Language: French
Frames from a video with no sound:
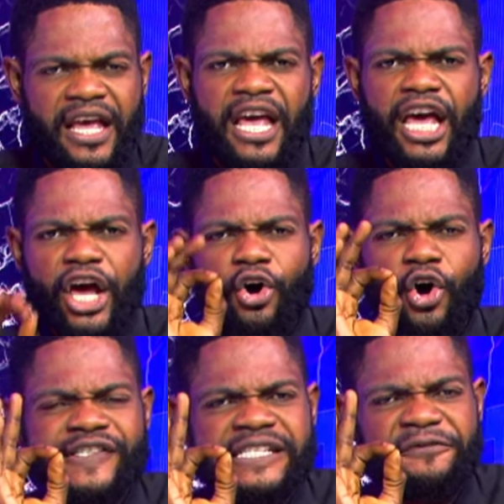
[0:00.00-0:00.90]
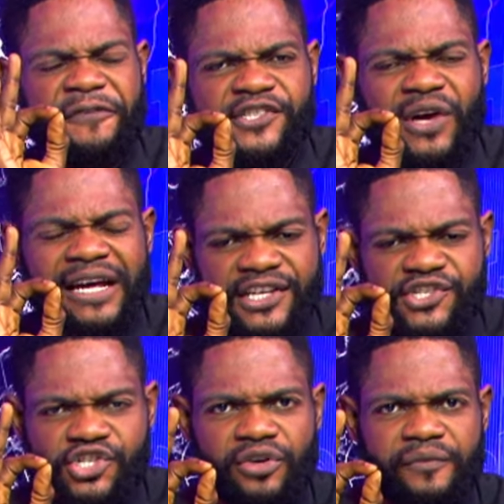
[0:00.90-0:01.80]
Et aussi, faisons
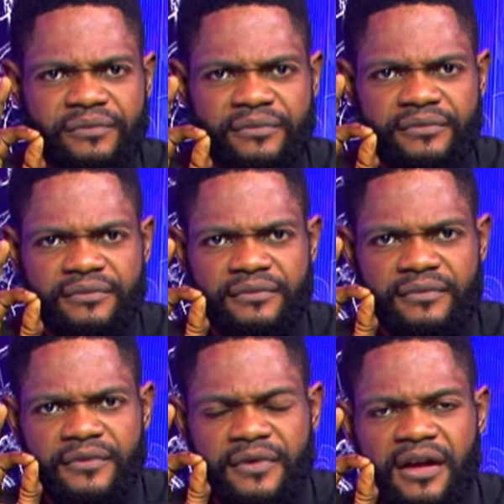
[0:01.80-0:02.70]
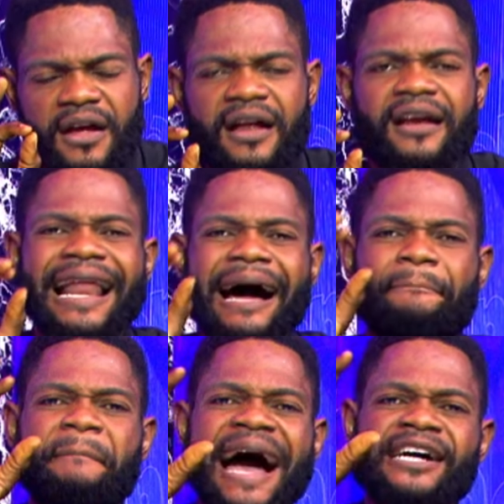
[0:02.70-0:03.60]
attention. La
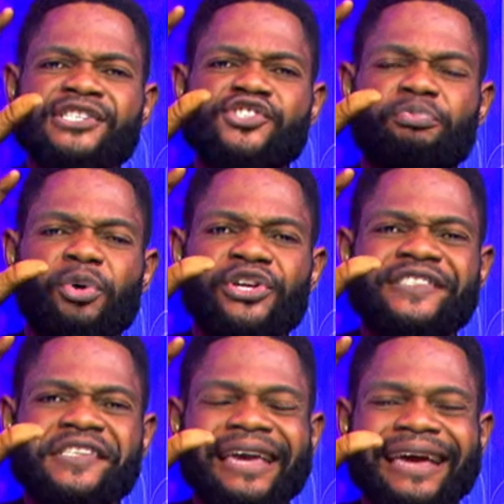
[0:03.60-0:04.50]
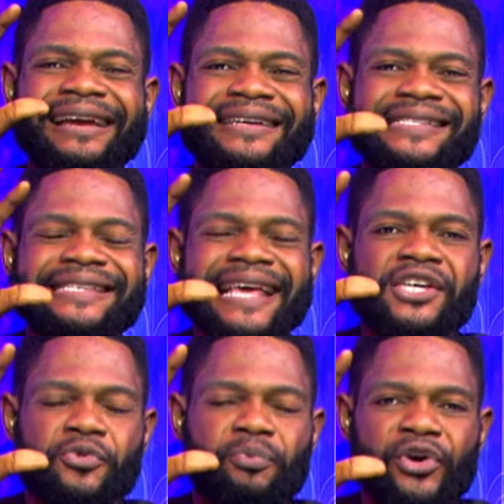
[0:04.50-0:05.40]
base politique et le
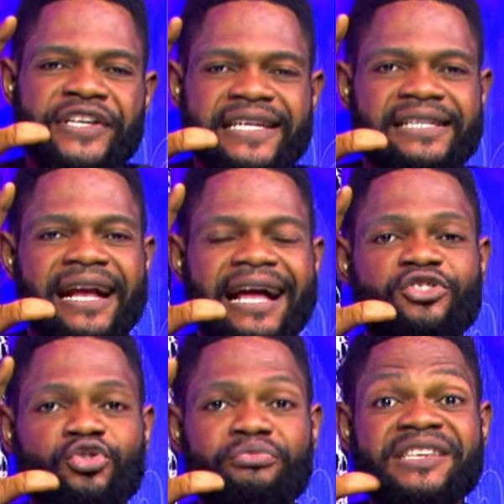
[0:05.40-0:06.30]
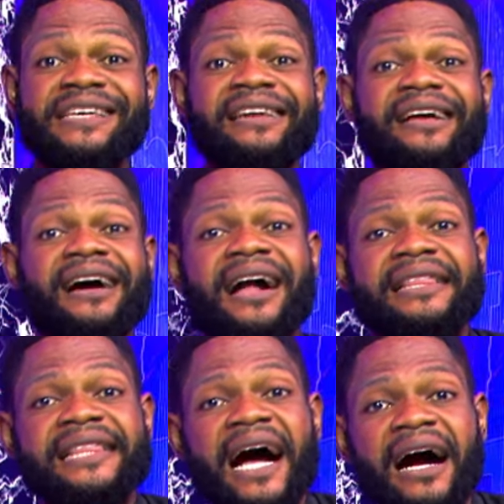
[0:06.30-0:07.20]
siège politique de Katumbi, c'est les grands
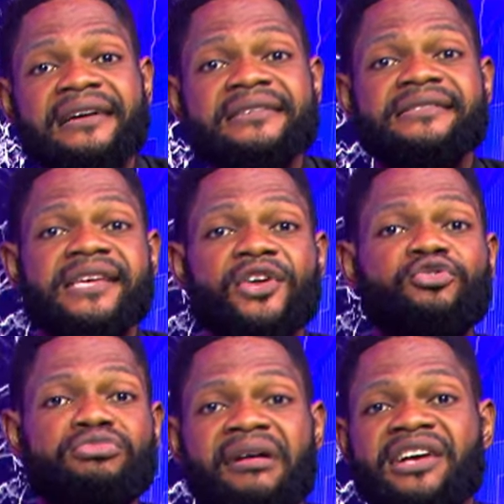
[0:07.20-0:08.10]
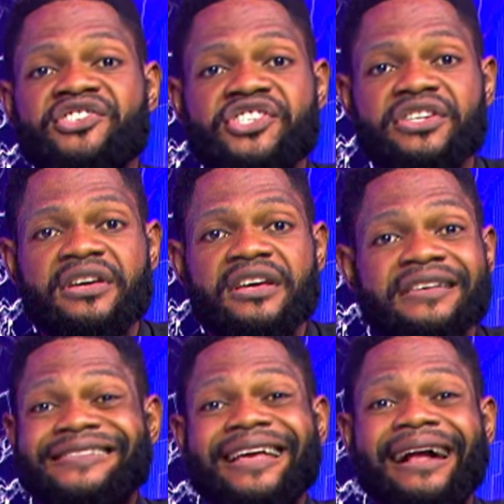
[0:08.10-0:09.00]
Katanga. C'est Lubumbashi,
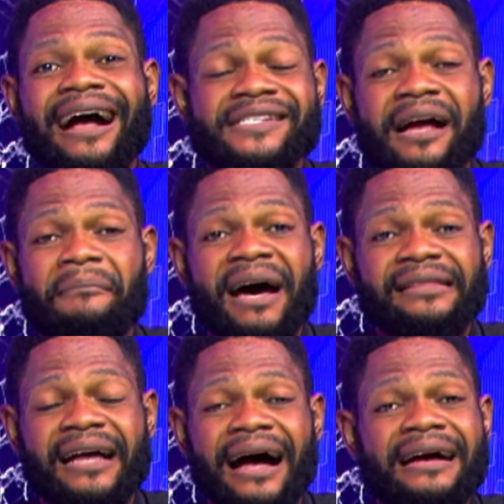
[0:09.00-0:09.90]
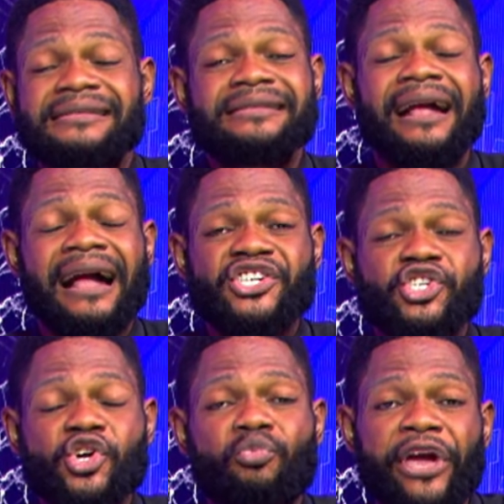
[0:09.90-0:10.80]
c'est Kachamata, c'est
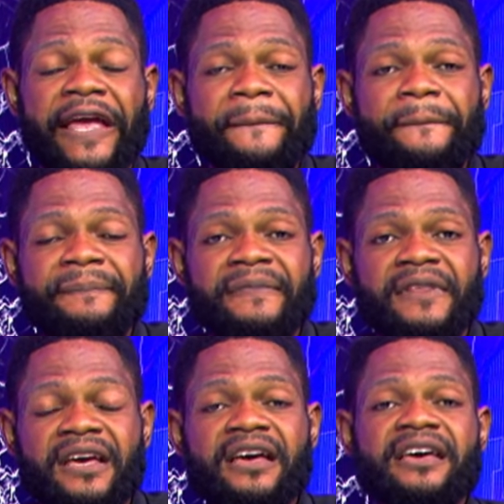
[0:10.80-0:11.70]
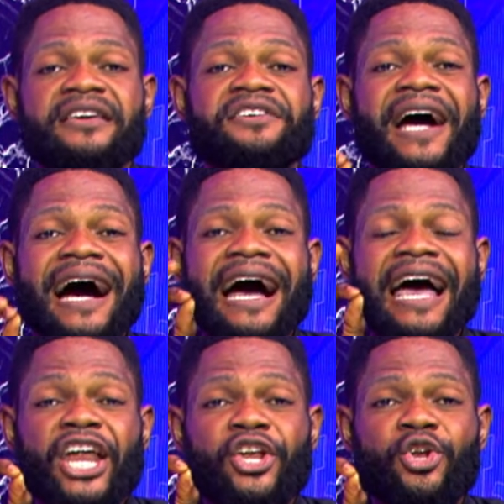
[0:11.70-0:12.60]
Kachobwe. Il y a
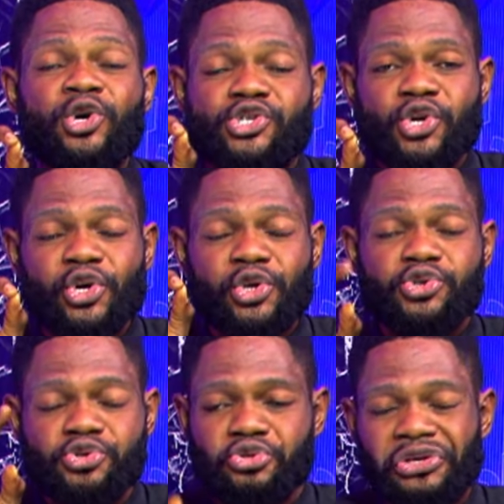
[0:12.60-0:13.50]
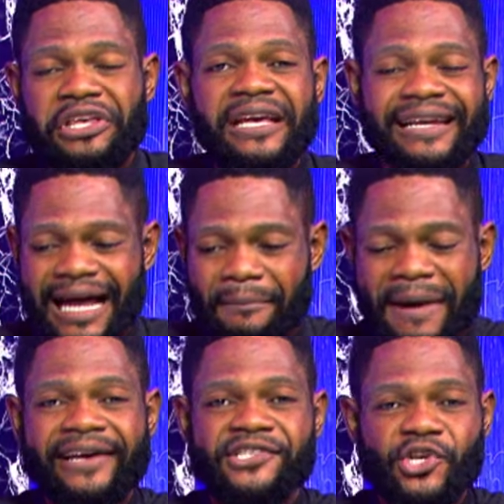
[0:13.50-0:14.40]
un audio qui circule dans les
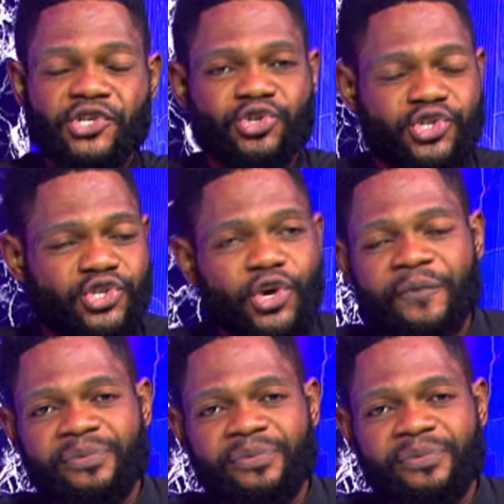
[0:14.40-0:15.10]
réseaux sociaux.